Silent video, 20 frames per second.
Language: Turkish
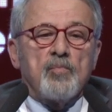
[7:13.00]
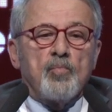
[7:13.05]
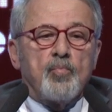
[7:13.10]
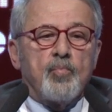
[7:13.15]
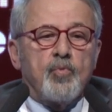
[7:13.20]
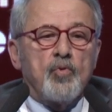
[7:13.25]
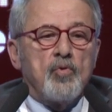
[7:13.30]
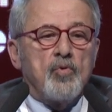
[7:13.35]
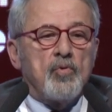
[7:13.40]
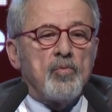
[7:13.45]

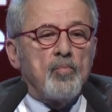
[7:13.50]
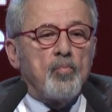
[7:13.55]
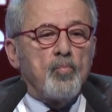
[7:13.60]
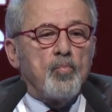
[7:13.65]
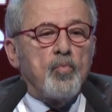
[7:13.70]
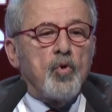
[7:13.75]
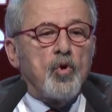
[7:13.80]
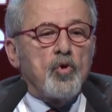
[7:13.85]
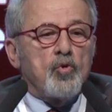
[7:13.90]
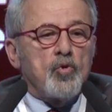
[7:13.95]
bu
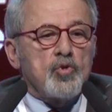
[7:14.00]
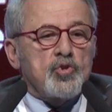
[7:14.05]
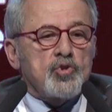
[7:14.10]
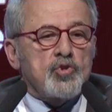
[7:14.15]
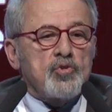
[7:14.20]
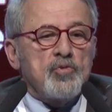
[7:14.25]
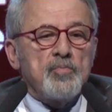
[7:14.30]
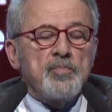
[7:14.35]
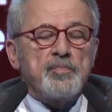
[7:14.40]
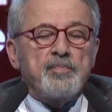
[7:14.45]

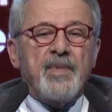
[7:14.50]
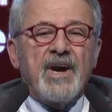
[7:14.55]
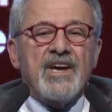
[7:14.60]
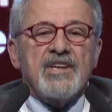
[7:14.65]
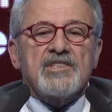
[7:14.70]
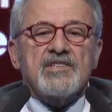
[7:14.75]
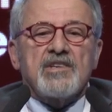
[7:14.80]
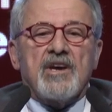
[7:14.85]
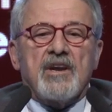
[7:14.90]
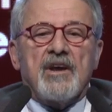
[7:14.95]
molozu
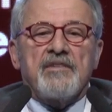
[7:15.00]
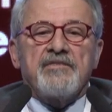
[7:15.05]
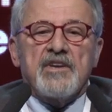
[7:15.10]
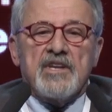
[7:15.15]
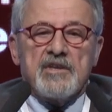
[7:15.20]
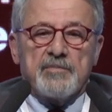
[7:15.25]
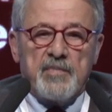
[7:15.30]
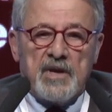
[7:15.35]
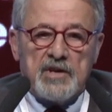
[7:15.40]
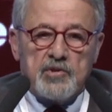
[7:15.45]
bertaraf
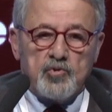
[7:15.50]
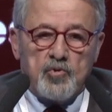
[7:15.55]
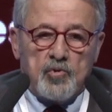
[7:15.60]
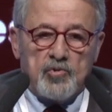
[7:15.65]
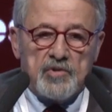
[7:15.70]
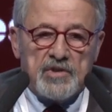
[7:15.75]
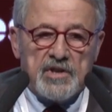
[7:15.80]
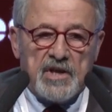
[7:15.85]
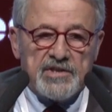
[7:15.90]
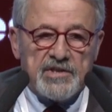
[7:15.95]
etmek
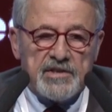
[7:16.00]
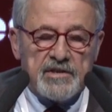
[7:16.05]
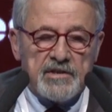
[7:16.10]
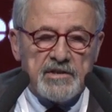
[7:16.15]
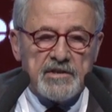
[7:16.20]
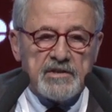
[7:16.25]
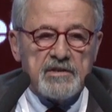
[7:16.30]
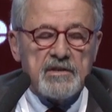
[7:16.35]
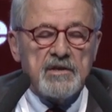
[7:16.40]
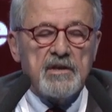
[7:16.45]

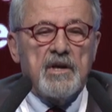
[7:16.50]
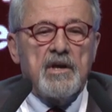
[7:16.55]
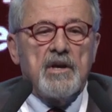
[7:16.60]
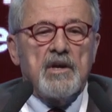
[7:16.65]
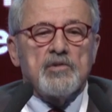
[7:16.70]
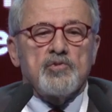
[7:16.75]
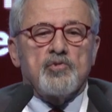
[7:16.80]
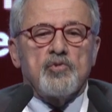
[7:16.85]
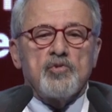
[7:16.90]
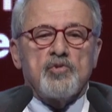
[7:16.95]
zorundasınız.
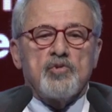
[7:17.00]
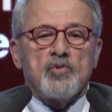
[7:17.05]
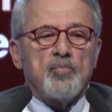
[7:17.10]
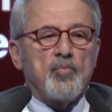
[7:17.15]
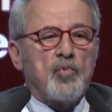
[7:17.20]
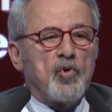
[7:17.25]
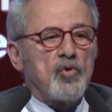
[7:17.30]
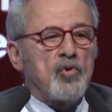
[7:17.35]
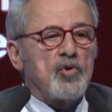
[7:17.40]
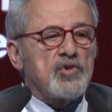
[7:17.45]
Çünkü
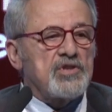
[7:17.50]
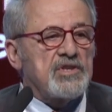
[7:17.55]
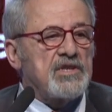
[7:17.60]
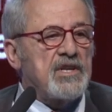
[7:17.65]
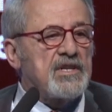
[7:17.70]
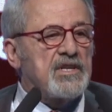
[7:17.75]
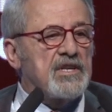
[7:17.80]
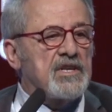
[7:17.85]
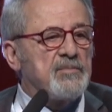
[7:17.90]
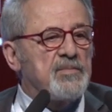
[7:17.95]
moloz
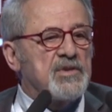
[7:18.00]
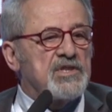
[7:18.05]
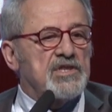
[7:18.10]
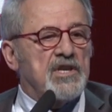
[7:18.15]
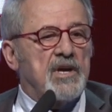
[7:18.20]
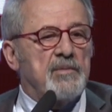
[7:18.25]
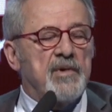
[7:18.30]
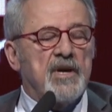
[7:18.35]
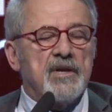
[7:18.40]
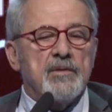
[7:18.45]
dediğimiz
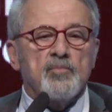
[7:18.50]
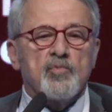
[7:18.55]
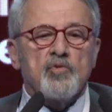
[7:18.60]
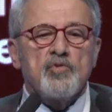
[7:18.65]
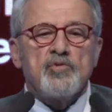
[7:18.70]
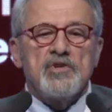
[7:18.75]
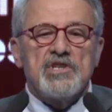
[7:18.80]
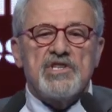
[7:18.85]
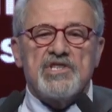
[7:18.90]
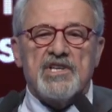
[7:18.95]
zaman
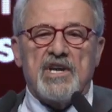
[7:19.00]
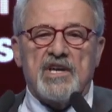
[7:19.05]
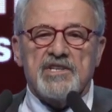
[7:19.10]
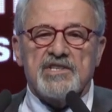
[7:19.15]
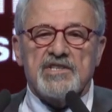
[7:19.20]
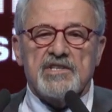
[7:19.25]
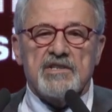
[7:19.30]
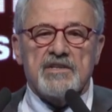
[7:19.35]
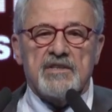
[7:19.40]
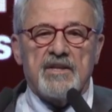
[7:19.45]
bunun
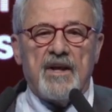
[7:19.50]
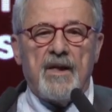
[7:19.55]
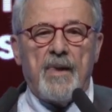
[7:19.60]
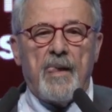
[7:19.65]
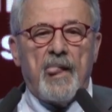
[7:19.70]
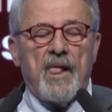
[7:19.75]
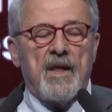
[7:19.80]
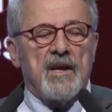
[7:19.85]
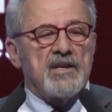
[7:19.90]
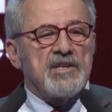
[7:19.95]
içerisinde
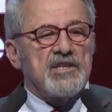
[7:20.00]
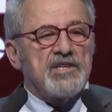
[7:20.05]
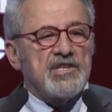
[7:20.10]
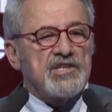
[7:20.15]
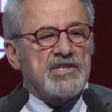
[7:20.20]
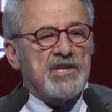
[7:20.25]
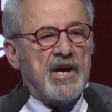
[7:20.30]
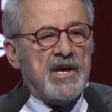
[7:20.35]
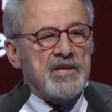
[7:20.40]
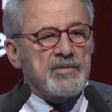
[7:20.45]

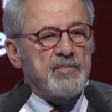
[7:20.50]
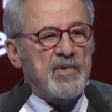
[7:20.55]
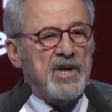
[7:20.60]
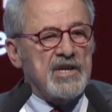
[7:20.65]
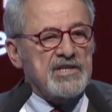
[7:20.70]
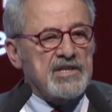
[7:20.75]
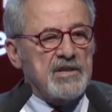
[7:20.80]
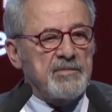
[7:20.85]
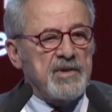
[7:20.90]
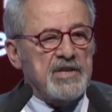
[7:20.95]
inşaat
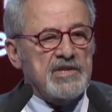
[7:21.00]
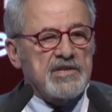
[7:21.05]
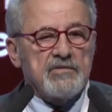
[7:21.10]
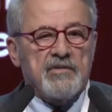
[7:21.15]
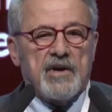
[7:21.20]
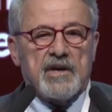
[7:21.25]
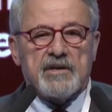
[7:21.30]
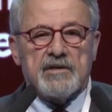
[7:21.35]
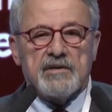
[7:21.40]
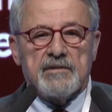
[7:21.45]

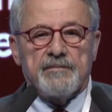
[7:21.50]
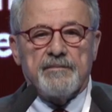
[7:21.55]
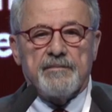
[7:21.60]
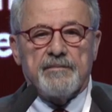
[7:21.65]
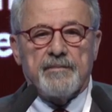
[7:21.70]
malzemesi var.